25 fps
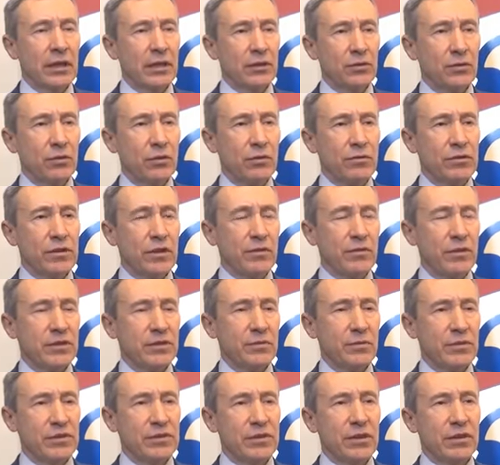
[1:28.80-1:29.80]
Ну и в
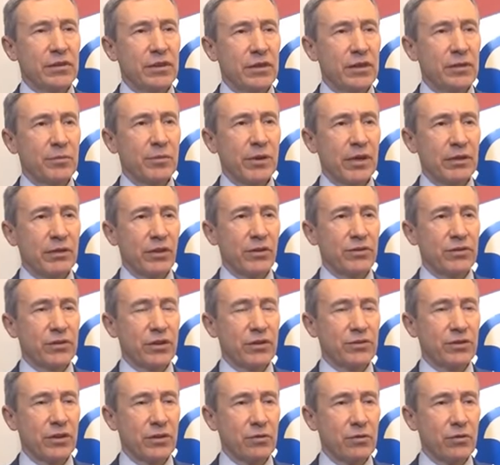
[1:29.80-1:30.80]
зависимости от этих
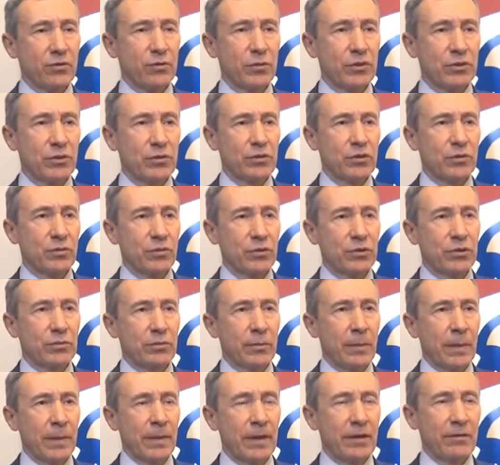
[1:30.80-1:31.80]
практических шагов мы тоже
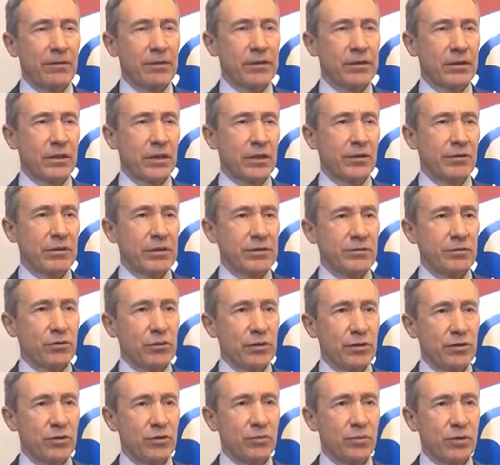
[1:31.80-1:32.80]
будем выстраивать свою
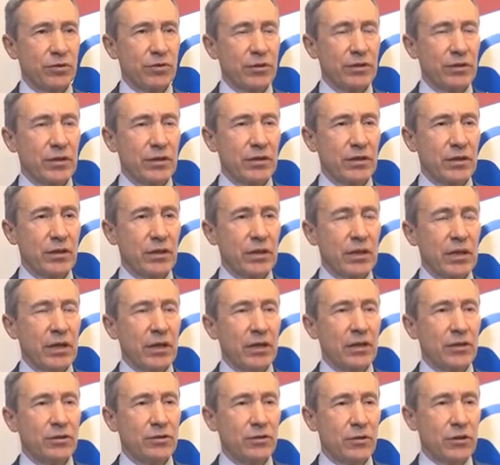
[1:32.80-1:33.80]
линию поведения.
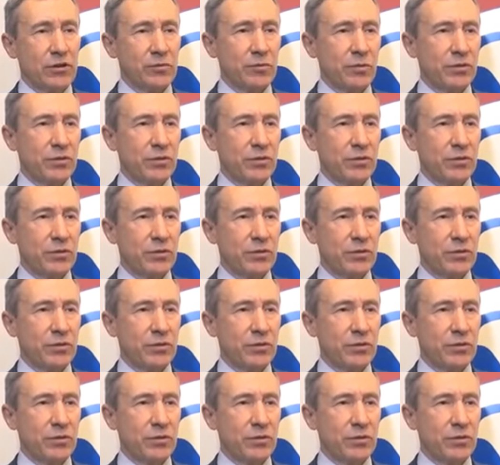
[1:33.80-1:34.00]
Еще раз